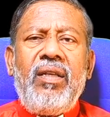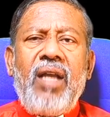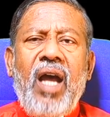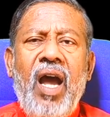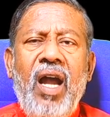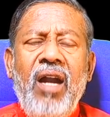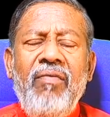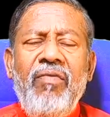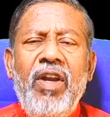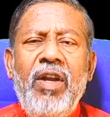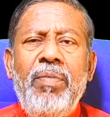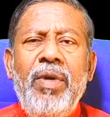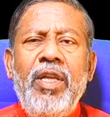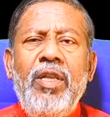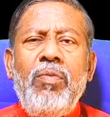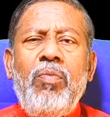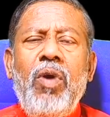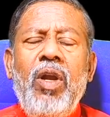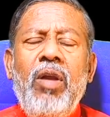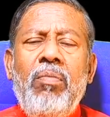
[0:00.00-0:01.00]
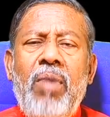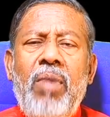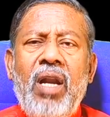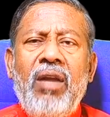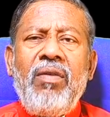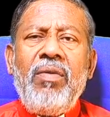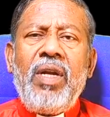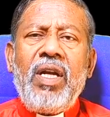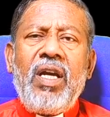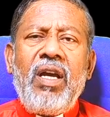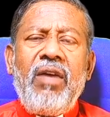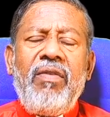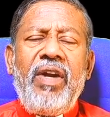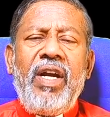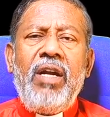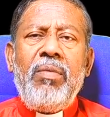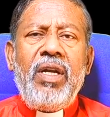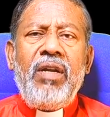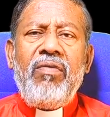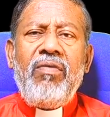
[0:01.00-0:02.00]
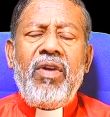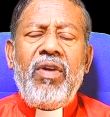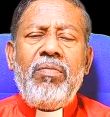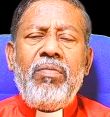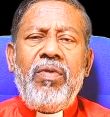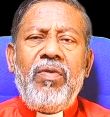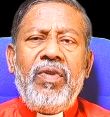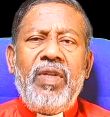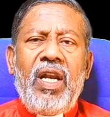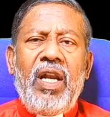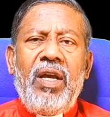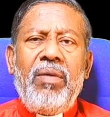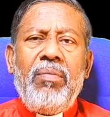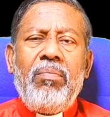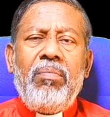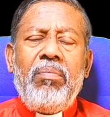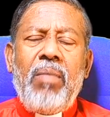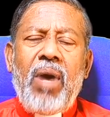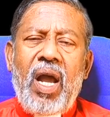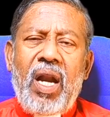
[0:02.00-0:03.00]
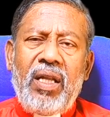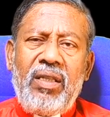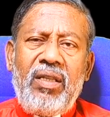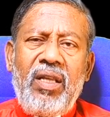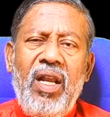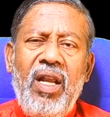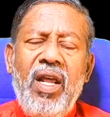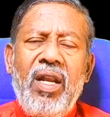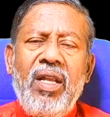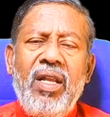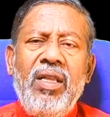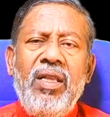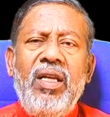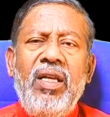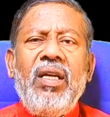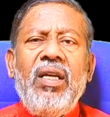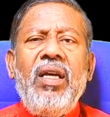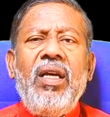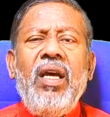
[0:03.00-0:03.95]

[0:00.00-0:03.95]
தான் விரும்பியது போல மரம் இருக்க வேண்டும் என்று விரும்புவதில்லை மரத்திலிருந்து